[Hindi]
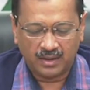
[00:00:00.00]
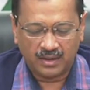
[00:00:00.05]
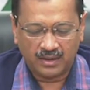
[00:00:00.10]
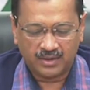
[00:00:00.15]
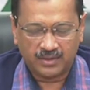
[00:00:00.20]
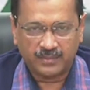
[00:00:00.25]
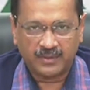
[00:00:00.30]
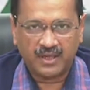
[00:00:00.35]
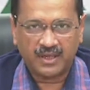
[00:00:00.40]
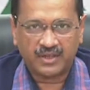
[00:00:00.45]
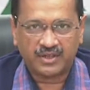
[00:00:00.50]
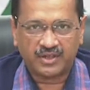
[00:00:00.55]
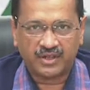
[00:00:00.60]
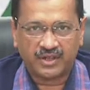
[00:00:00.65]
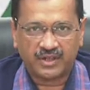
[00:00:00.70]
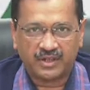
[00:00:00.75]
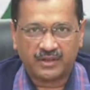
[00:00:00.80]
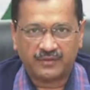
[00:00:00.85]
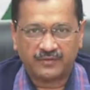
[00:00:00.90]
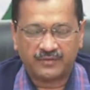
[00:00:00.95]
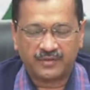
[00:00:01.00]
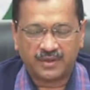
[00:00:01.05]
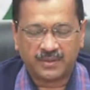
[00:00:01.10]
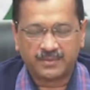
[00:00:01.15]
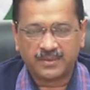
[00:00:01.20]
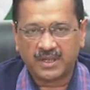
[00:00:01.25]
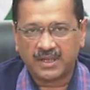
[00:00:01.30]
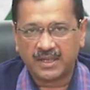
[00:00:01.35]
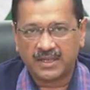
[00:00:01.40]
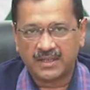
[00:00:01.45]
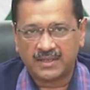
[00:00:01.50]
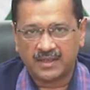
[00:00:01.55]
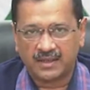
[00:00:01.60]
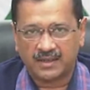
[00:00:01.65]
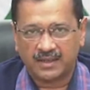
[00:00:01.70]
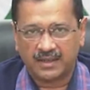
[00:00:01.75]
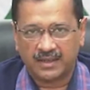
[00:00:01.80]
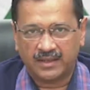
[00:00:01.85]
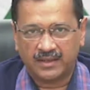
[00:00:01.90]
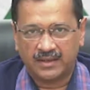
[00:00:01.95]
अजमेर शरीफ सब जगह ले
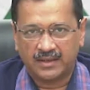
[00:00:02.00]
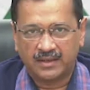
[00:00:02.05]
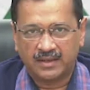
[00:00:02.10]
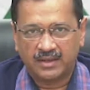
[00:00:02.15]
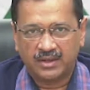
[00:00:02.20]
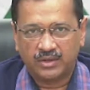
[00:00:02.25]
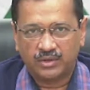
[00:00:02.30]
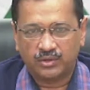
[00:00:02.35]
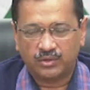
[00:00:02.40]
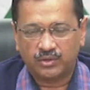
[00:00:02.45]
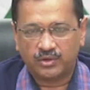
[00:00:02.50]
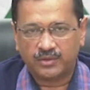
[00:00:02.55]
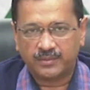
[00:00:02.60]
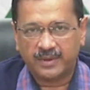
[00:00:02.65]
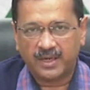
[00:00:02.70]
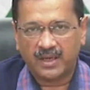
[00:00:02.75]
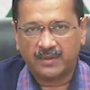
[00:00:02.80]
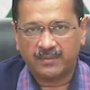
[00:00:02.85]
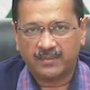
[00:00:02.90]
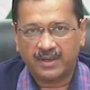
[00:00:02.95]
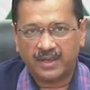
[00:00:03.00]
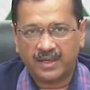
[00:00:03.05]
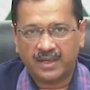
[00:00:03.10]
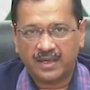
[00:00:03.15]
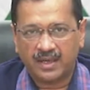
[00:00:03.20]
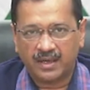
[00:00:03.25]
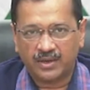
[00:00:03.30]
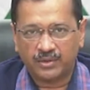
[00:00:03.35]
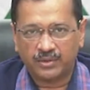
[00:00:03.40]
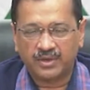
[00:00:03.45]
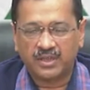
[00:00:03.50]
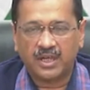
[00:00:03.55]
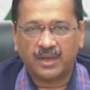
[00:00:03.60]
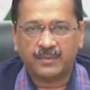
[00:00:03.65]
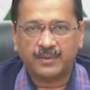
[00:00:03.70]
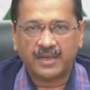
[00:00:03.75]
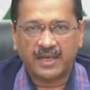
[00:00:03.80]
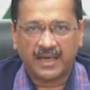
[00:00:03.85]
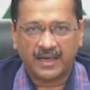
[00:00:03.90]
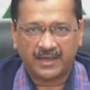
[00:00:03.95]
जाते हैं तो उसमें हमने अयोध्या
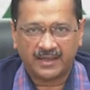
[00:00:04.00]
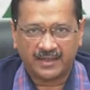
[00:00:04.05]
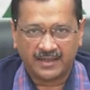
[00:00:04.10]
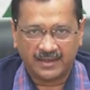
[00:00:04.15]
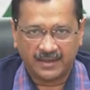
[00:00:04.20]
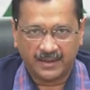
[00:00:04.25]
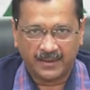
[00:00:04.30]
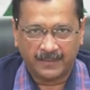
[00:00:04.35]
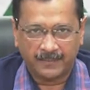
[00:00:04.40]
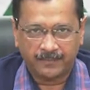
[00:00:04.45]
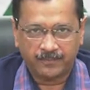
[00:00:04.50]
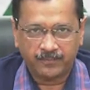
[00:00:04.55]
भी ऐड किया